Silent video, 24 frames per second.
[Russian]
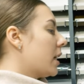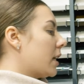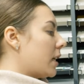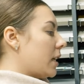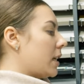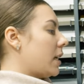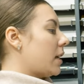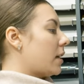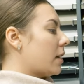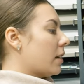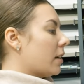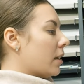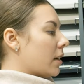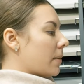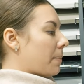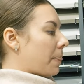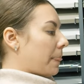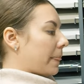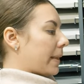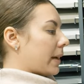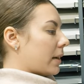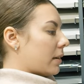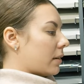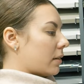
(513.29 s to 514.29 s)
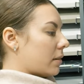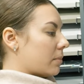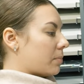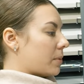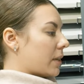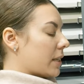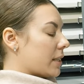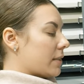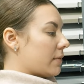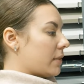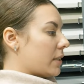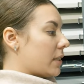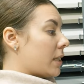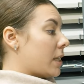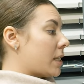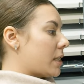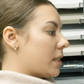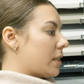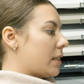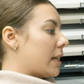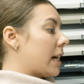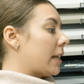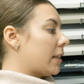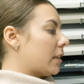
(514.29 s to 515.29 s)
И э,
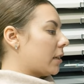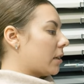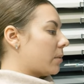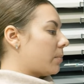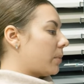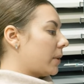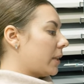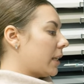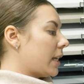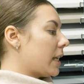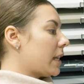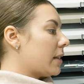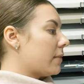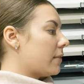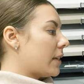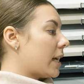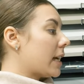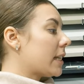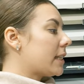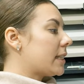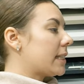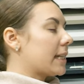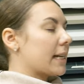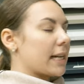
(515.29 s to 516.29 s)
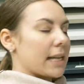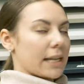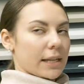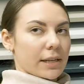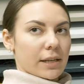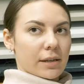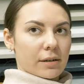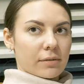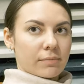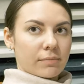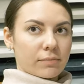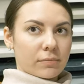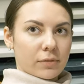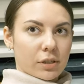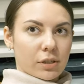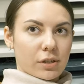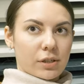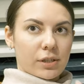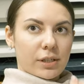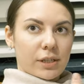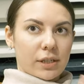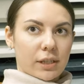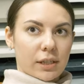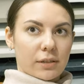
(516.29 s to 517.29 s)
производитель данных панелей является Эгер. То
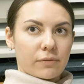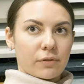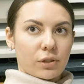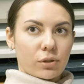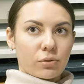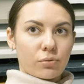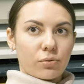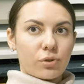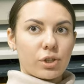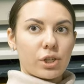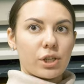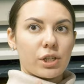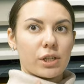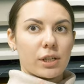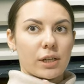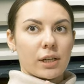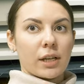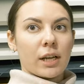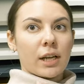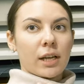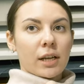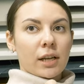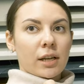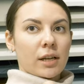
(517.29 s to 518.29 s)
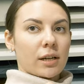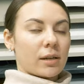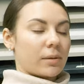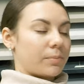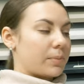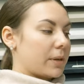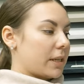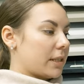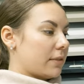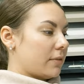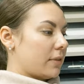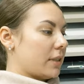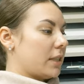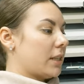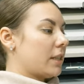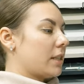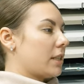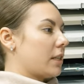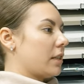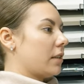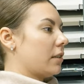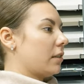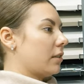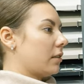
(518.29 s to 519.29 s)
есть это ведущий э,
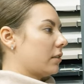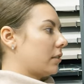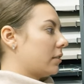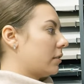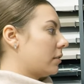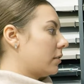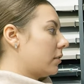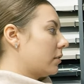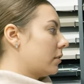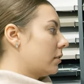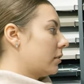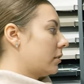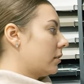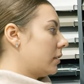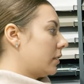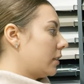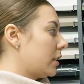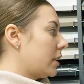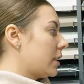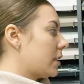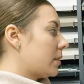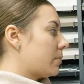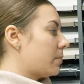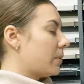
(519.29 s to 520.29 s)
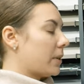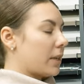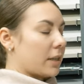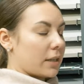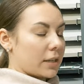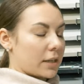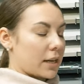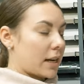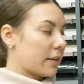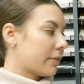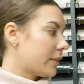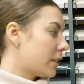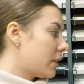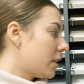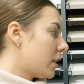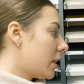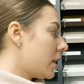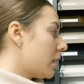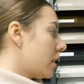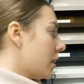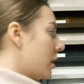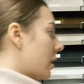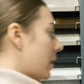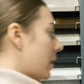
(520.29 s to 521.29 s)
производитель э, ЛДСП Австрии